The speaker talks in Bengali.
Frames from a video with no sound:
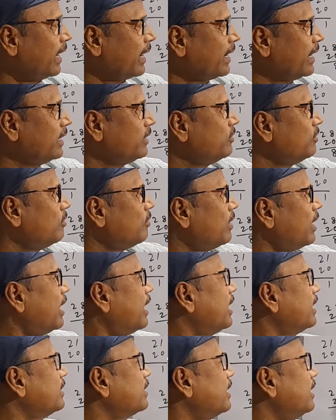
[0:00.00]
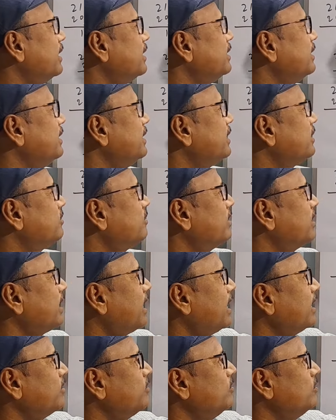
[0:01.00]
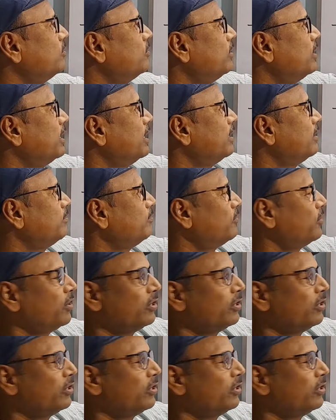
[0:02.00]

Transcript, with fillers: একের জন্য আট তাহলে তিনের সঙ্গে আট গুণ করে এর